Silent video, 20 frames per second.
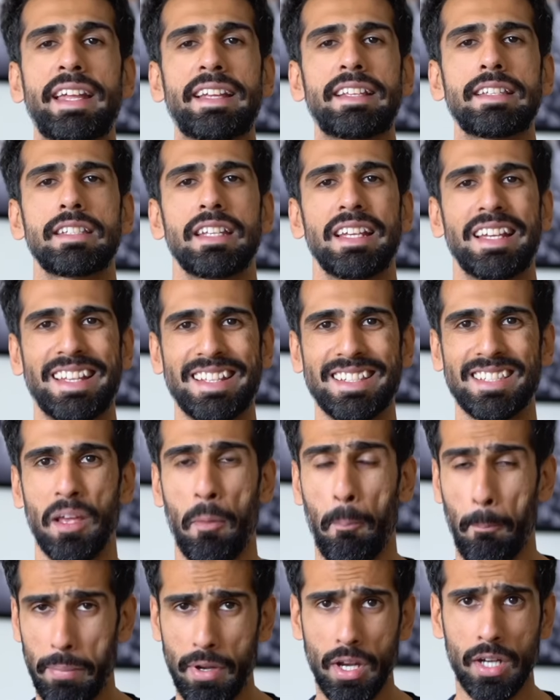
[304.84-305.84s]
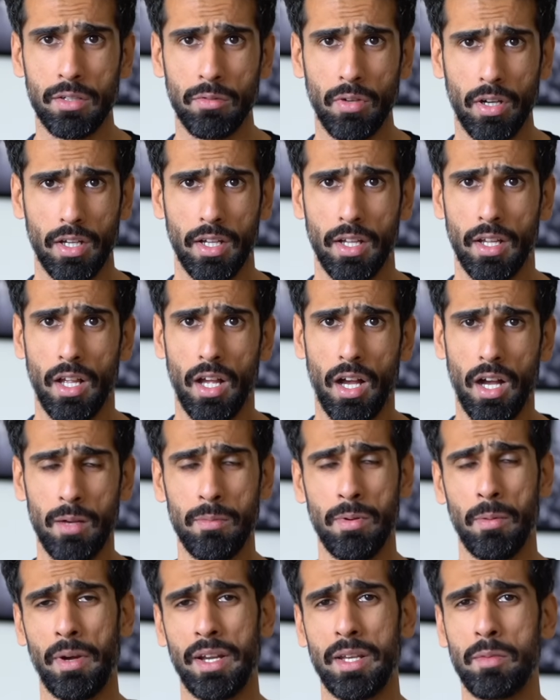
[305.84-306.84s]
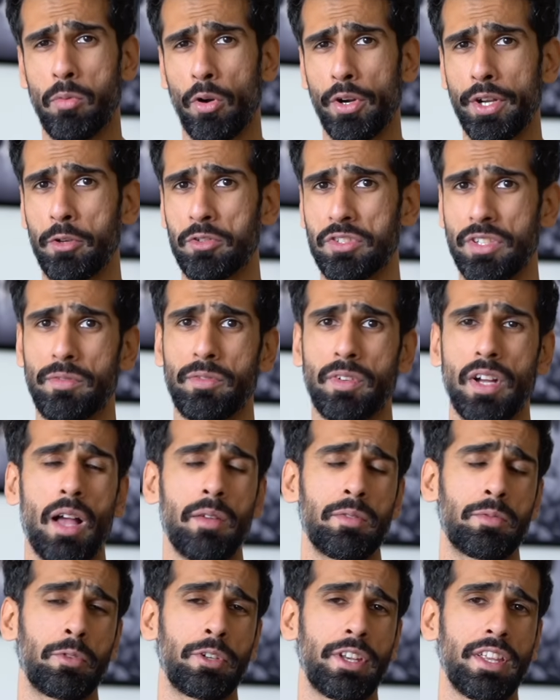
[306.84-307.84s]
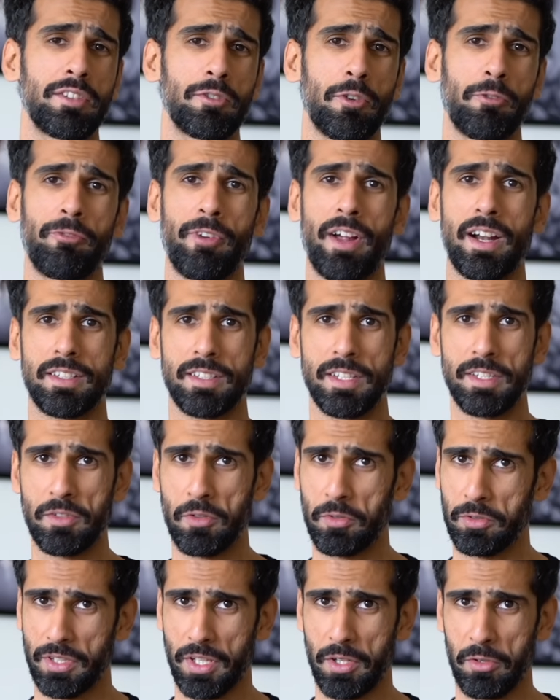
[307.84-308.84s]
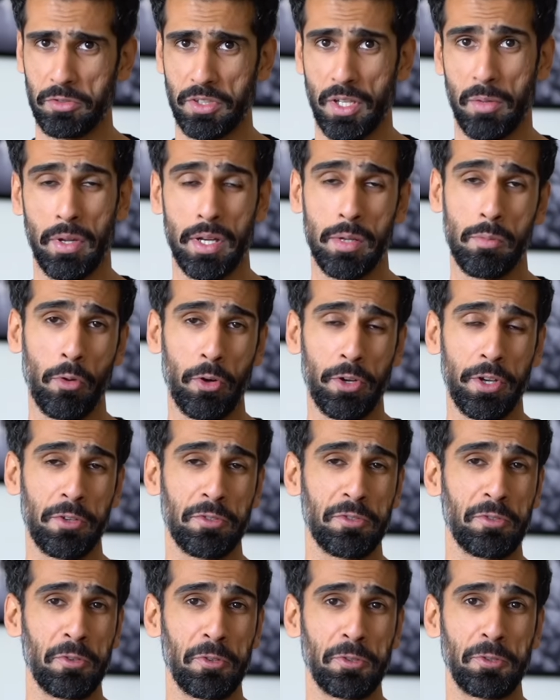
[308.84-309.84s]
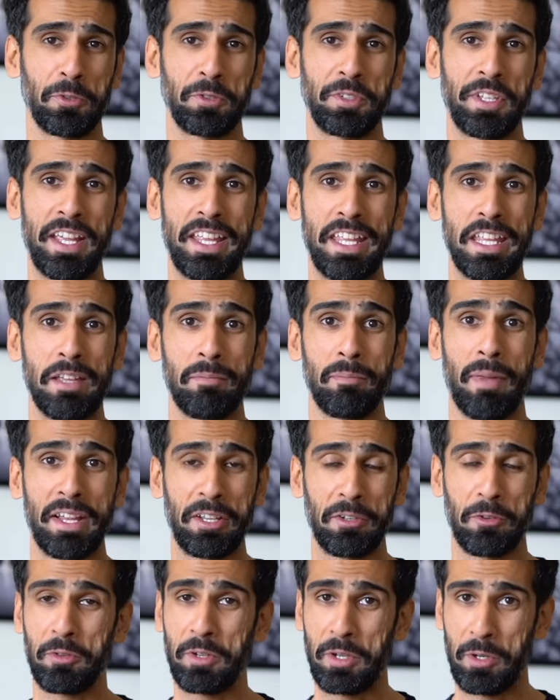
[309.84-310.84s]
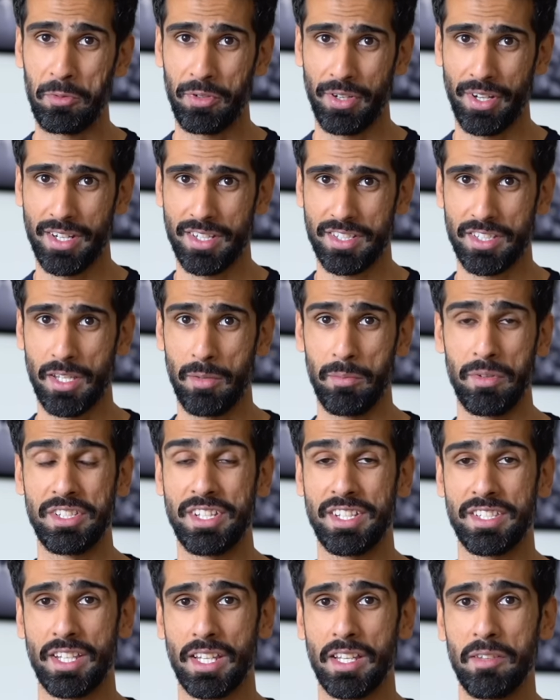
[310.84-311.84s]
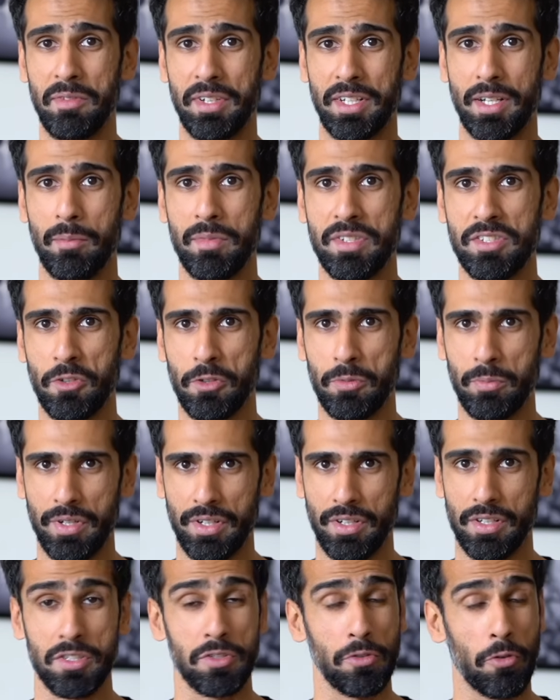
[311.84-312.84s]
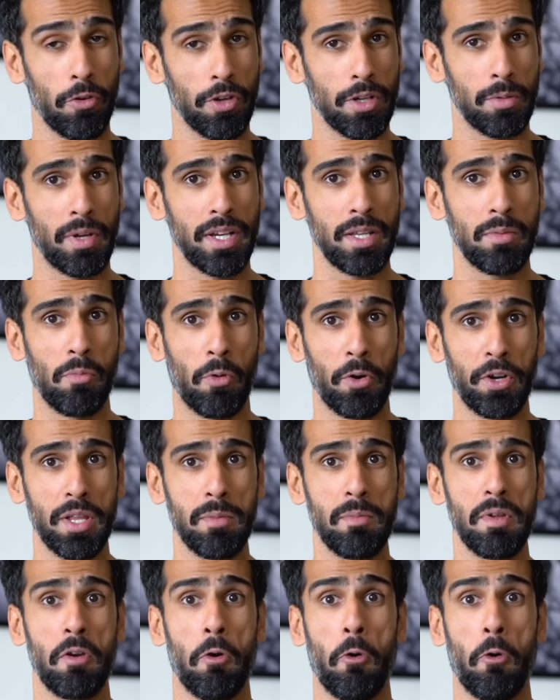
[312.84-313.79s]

नेक्स्ट इज ब्लड वर्क अब हमारी बॉडी को सिर्फ कार्ब्स प्रोटीन्स और फैट्स की ज़रूरत नहीं होती हमारी बॉडी को ज़रूरत होती है माइक्रो न्यूट्रियट्स की भी जैसे कि विटामिन और मिनरल्स और हमारी बॉडी में